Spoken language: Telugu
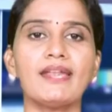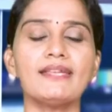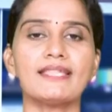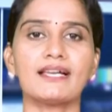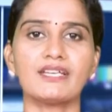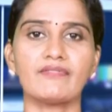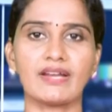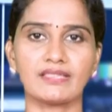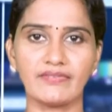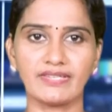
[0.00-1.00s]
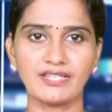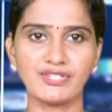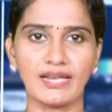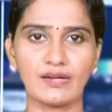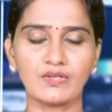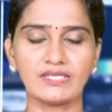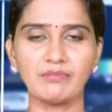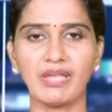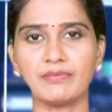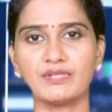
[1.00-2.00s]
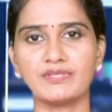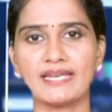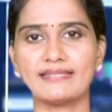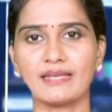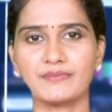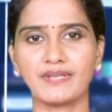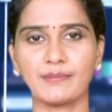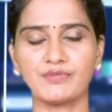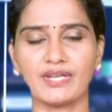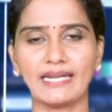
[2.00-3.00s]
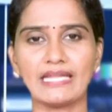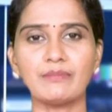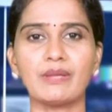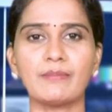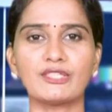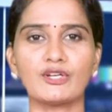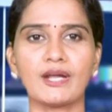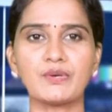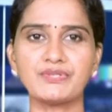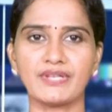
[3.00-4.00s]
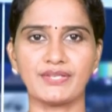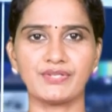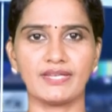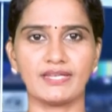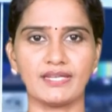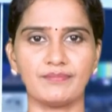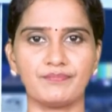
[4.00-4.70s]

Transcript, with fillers: మరిన్ని తాజా వార్త విశేషాల కోసం ఎం న్యూస్ ని సబ్స్క్రైబ్ చేయండి మీ మిత్రులకు షేర్ చేయండి